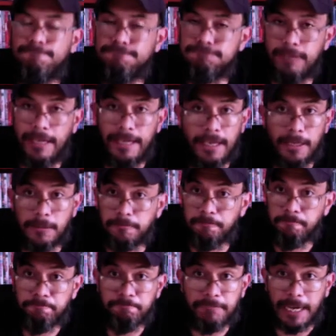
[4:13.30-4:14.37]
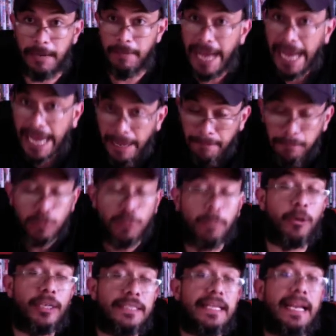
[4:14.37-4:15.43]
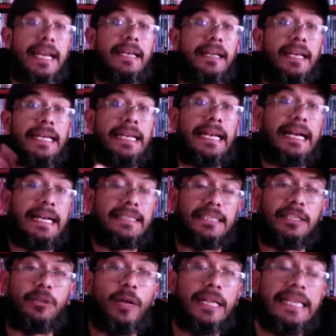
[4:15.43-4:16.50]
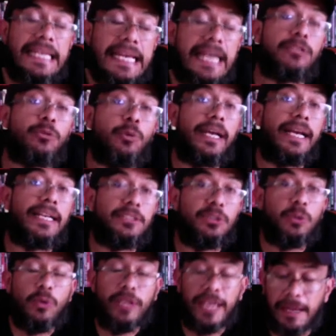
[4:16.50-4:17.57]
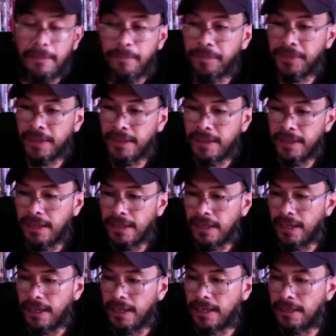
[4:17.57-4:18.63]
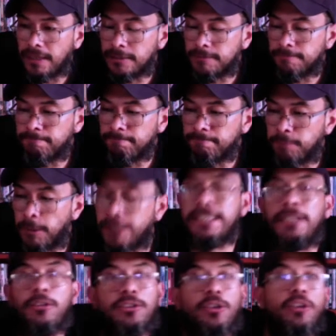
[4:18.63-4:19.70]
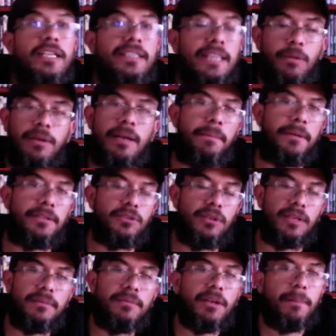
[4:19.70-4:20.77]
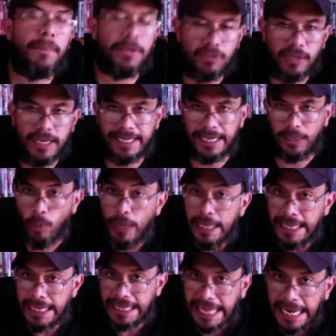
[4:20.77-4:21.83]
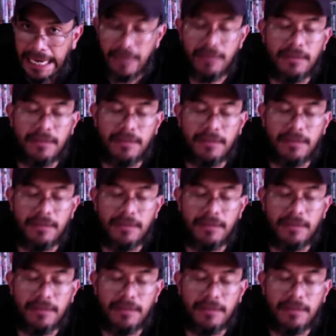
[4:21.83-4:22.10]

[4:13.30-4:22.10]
em, trabaja, pues no puede estar en, la casa todo el día, su hija estudia, pues entonces contrata a una persona, una persona que cuide de él.